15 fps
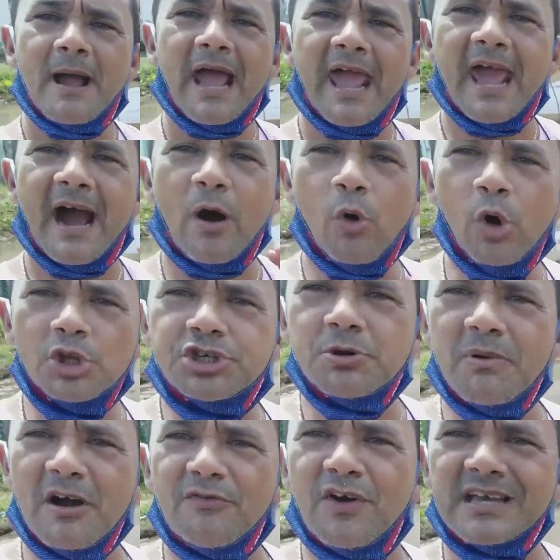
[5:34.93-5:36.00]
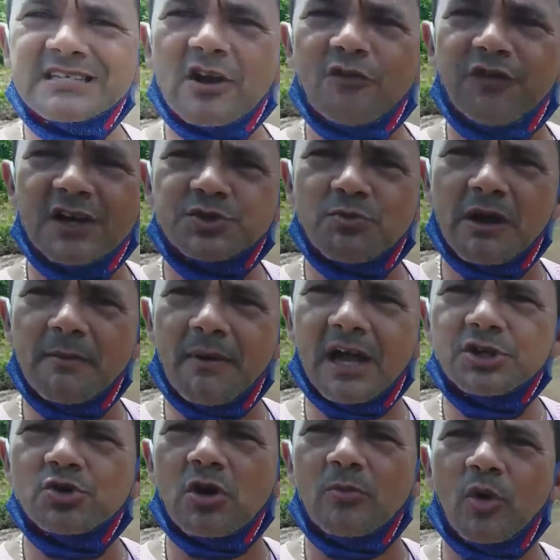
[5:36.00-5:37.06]
É a última vez que eu faço uma
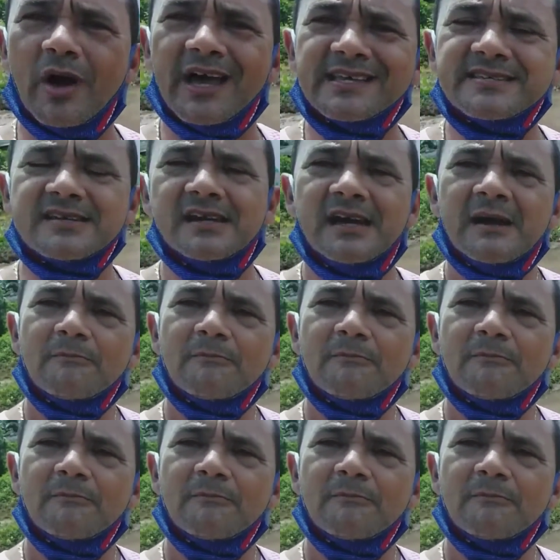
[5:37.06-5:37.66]
imagem como essa.